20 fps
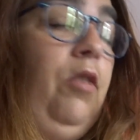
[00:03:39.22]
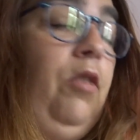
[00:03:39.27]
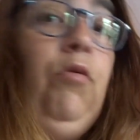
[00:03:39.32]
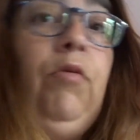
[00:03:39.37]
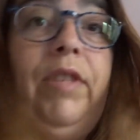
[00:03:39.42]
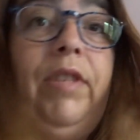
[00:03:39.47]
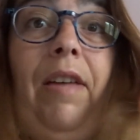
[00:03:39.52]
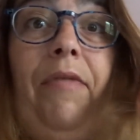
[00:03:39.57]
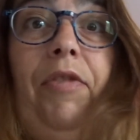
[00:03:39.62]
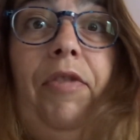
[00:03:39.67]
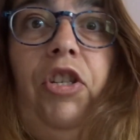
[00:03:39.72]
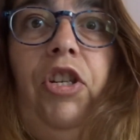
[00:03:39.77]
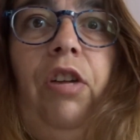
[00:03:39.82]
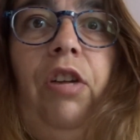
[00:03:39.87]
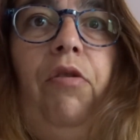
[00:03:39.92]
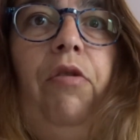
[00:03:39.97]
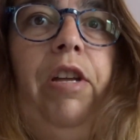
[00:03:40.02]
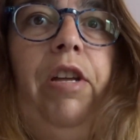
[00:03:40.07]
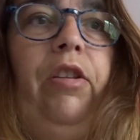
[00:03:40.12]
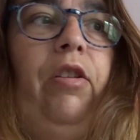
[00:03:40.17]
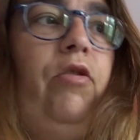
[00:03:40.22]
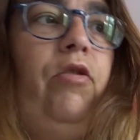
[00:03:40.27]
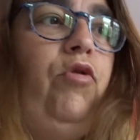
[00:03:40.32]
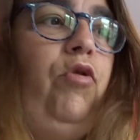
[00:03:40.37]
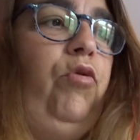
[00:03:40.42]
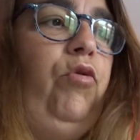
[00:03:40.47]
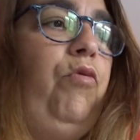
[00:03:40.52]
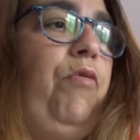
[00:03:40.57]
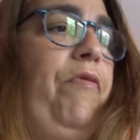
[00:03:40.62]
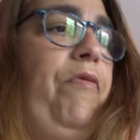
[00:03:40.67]
Donc ça fait cher le litre, je
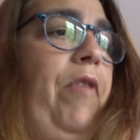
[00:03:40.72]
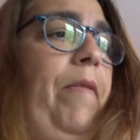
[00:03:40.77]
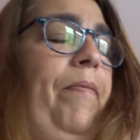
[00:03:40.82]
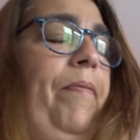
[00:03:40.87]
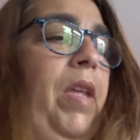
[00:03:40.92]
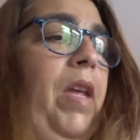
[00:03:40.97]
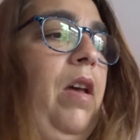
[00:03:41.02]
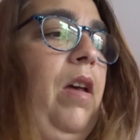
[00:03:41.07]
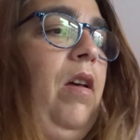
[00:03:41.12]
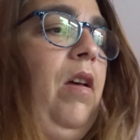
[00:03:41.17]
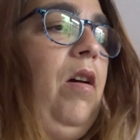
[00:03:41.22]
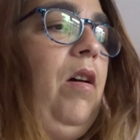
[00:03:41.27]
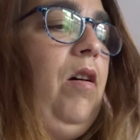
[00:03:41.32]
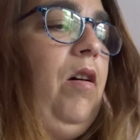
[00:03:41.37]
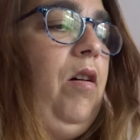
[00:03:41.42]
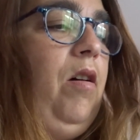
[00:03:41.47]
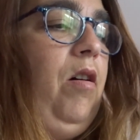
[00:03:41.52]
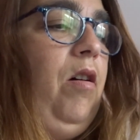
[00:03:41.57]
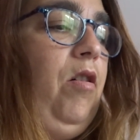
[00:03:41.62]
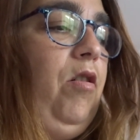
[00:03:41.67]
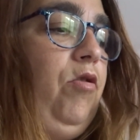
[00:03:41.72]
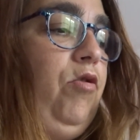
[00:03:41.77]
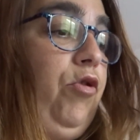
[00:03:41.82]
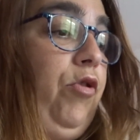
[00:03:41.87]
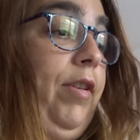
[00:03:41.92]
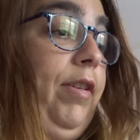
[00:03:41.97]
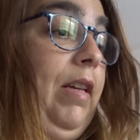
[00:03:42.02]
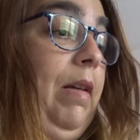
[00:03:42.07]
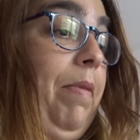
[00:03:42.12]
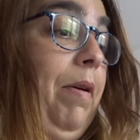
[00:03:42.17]
trouve. je ne
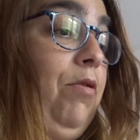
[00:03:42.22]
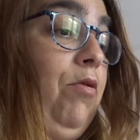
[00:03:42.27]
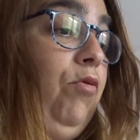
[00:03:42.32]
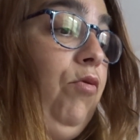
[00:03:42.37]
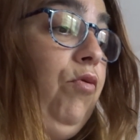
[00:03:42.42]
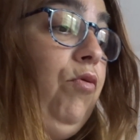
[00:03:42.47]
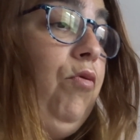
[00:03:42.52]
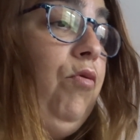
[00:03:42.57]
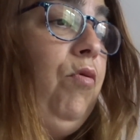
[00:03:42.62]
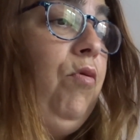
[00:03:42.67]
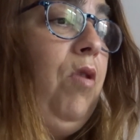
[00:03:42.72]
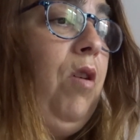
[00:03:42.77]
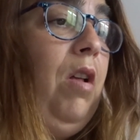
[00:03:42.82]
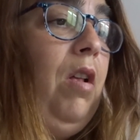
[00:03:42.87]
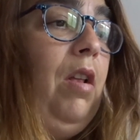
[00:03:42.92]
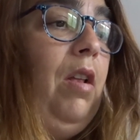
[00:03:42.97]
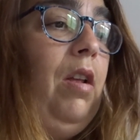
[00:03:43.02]
connaissais pas du tout.